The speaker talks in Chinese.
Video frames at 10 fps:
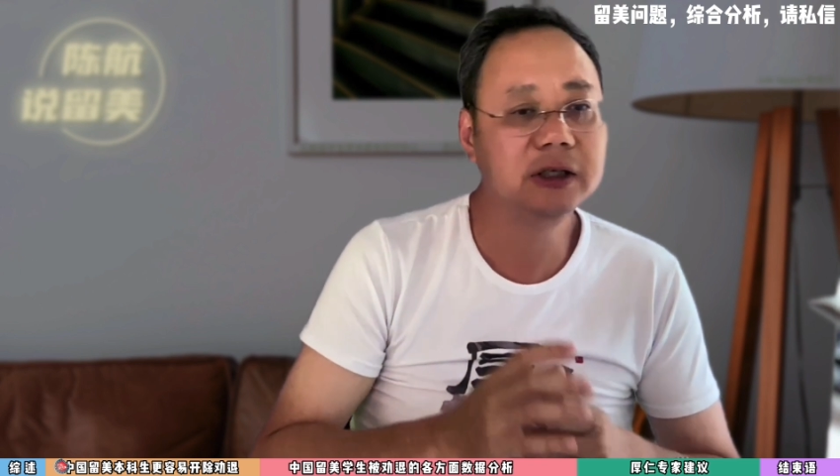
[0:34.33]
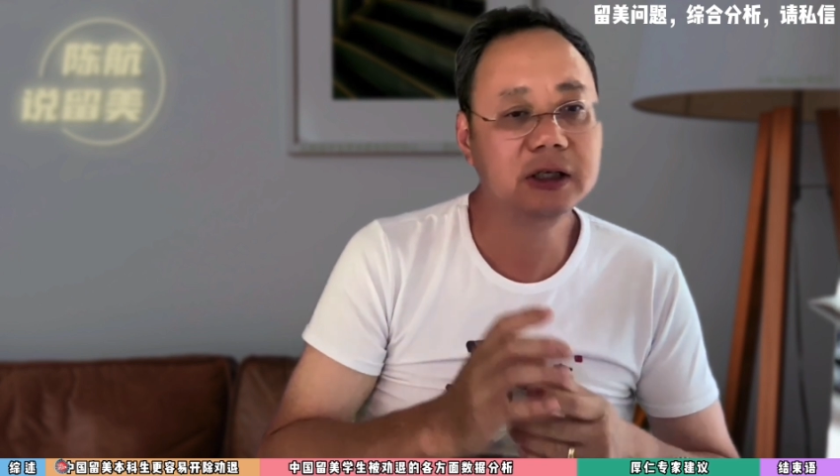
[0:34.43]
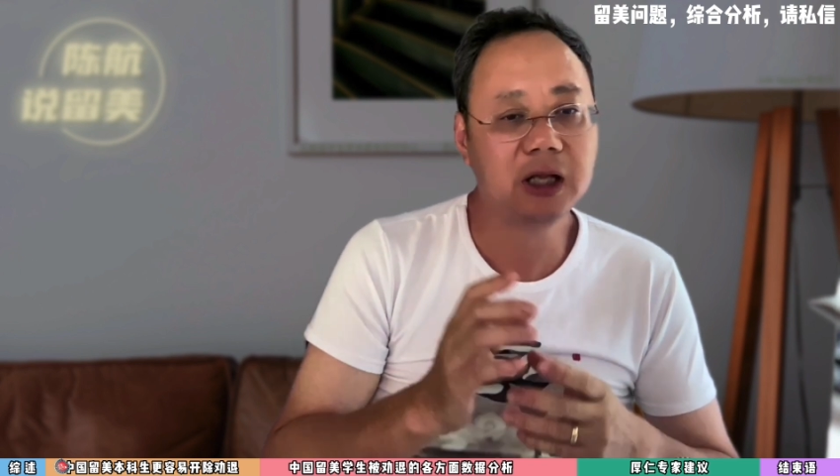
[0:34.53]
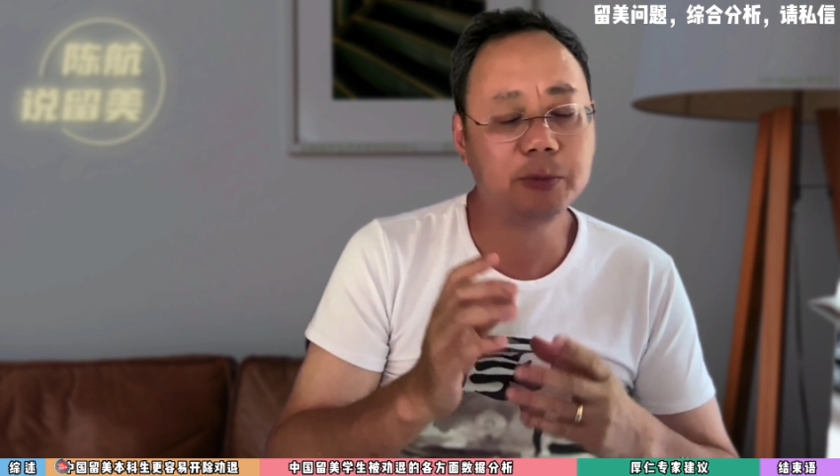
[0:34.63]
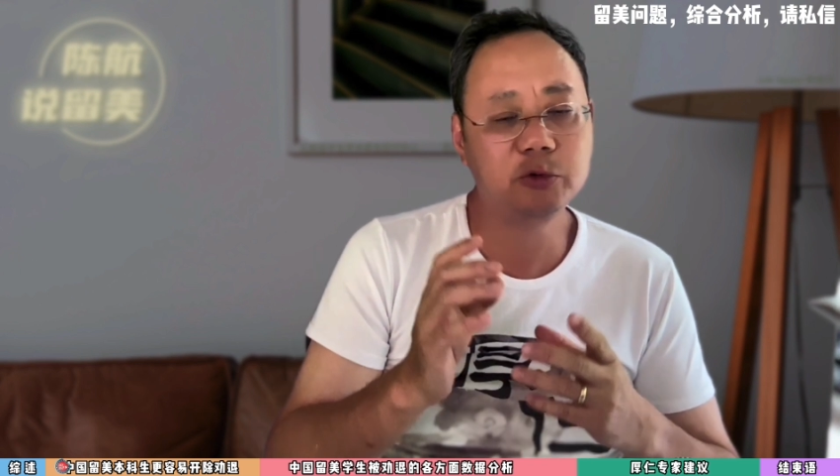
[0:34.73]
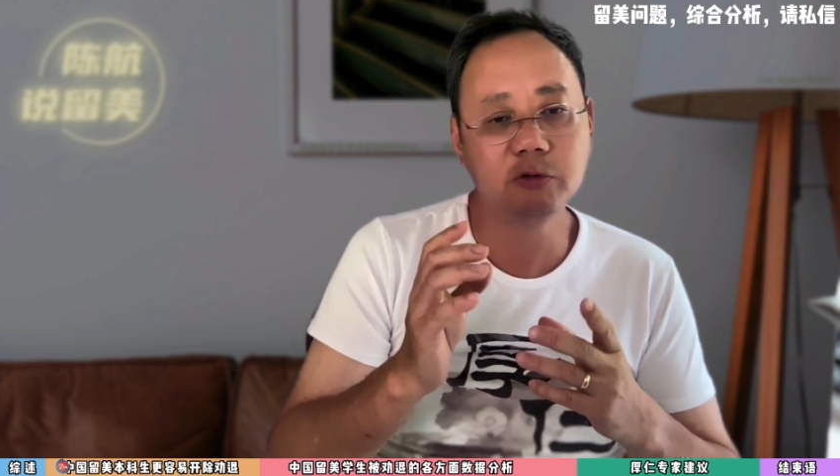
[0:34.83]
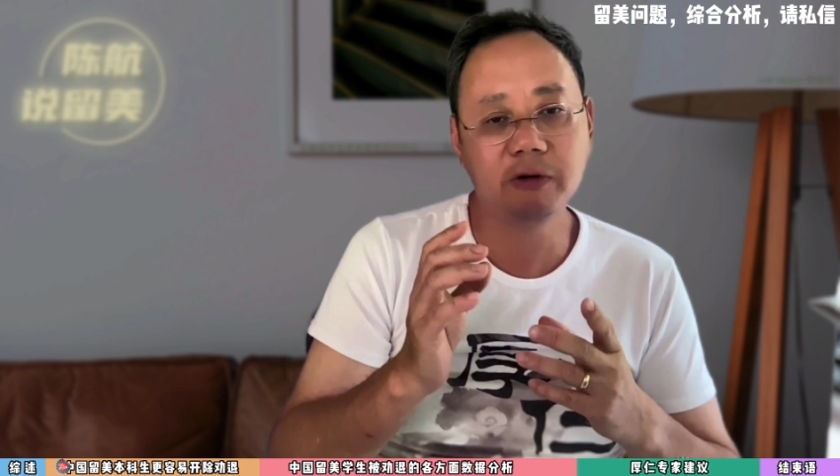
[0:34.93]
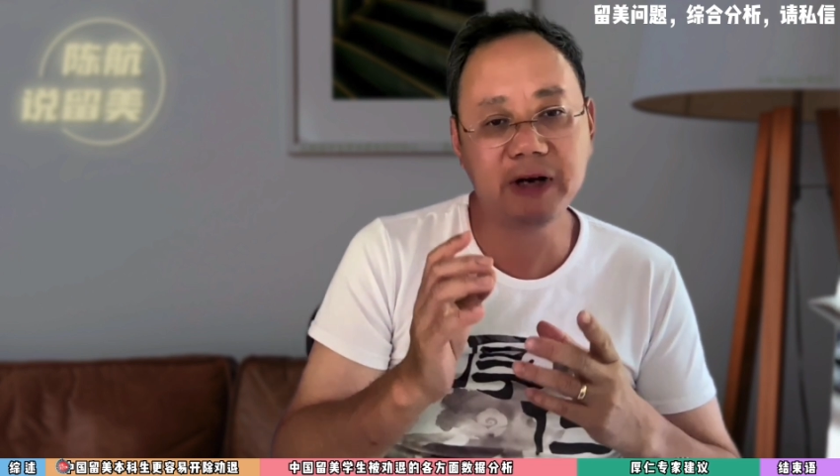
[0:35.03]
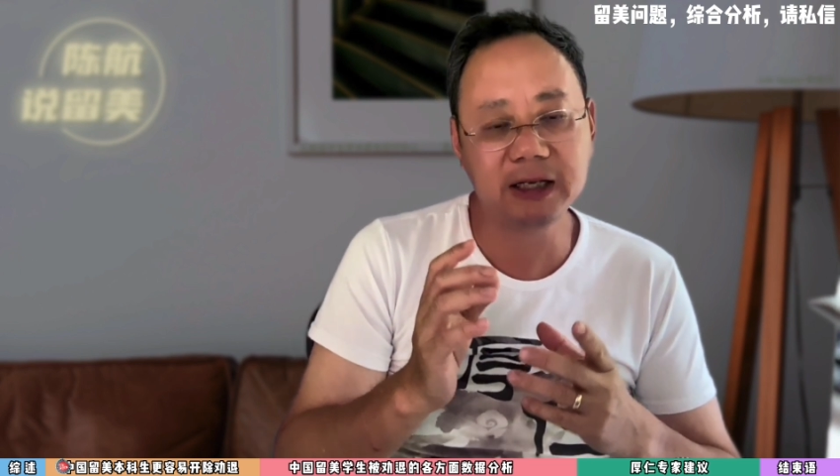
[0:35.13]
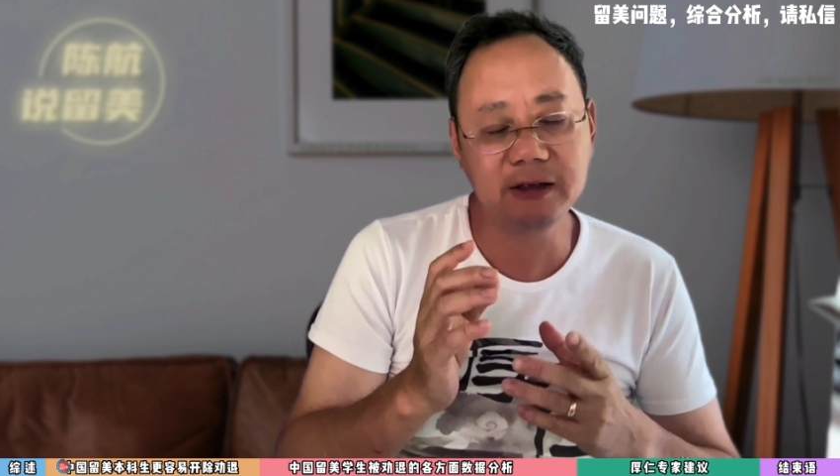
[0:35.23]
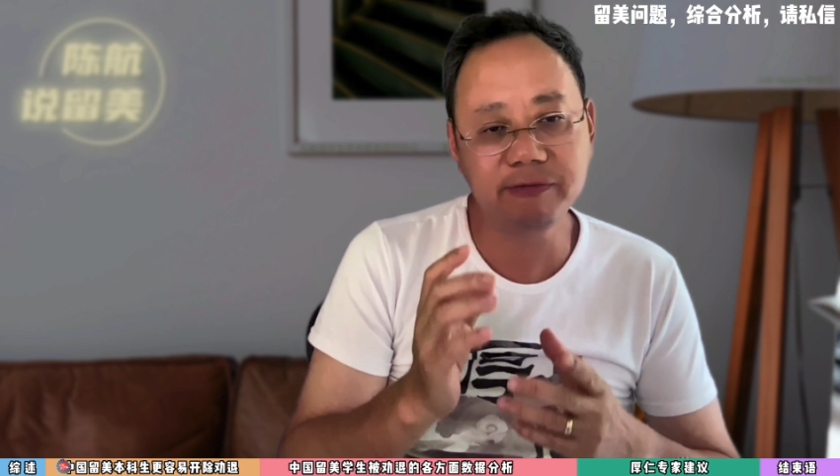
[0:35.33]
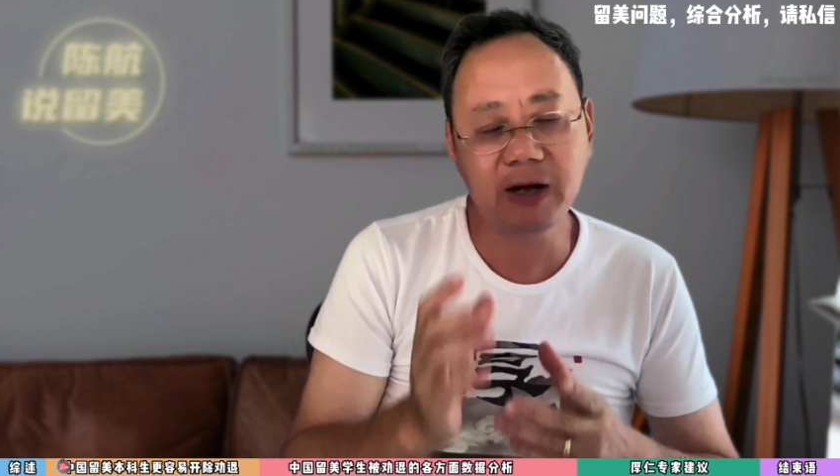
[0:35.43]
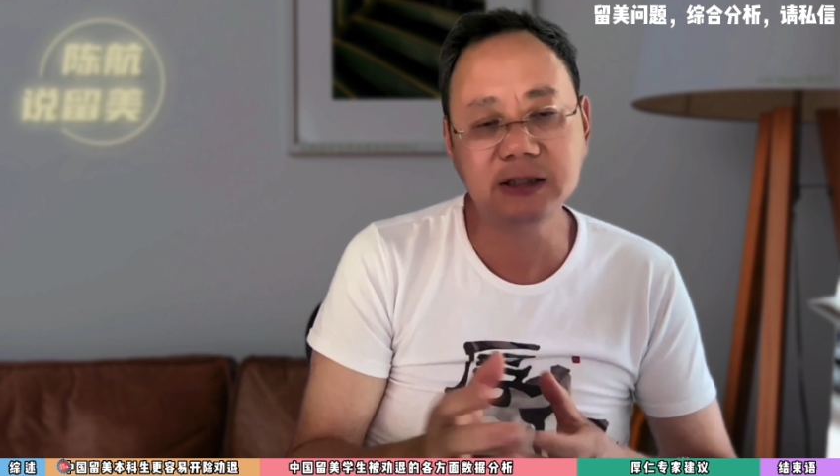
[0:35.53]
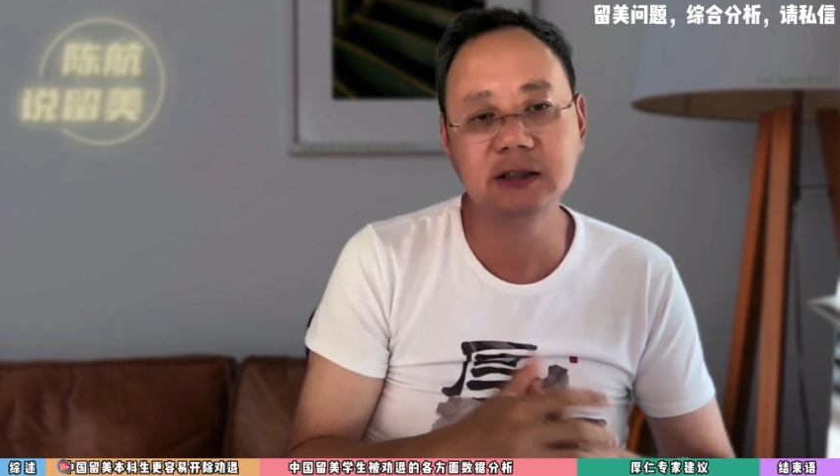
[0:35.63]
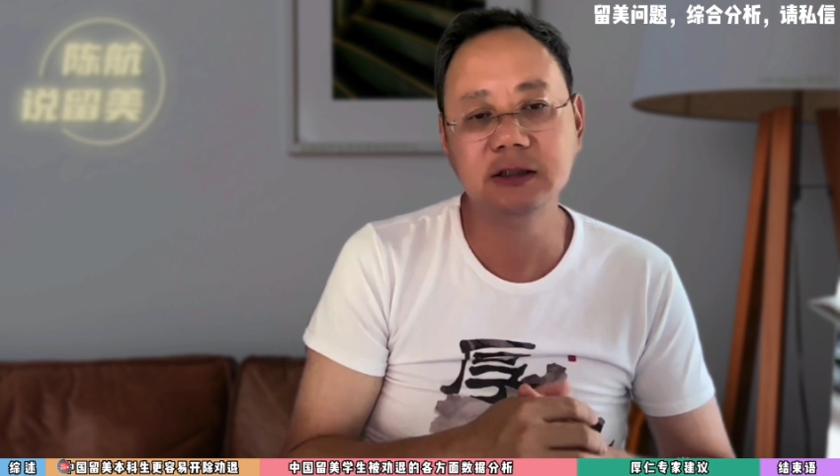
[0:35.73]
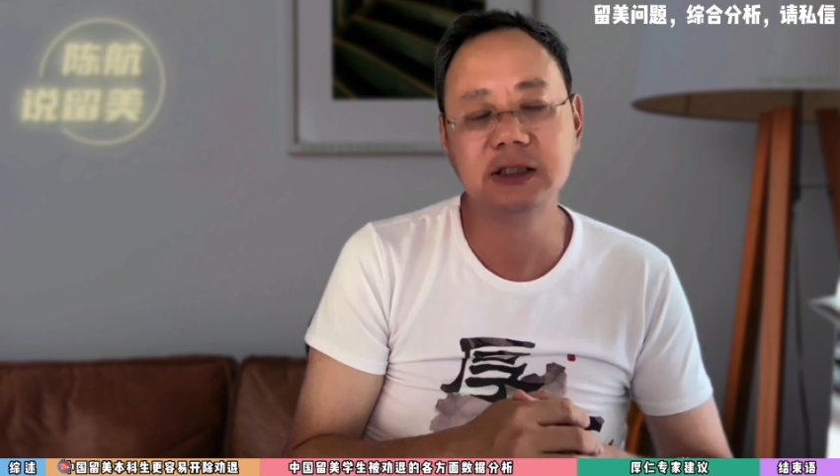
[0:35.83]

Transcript: 那么，如果万一发生